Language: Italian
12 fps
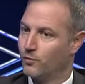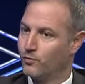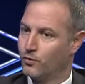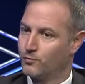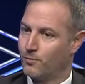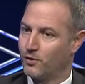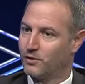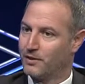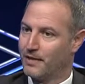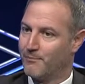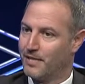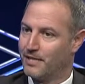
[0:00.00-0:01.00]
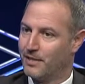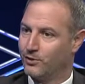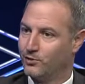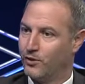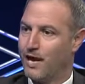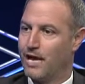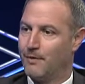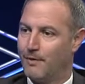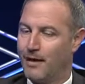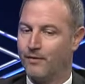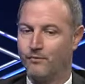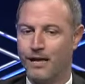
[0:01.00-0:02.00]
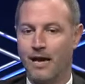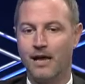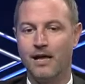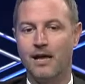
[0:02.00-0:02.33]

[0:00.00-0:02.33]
uno spot di campagna elettorale, ma una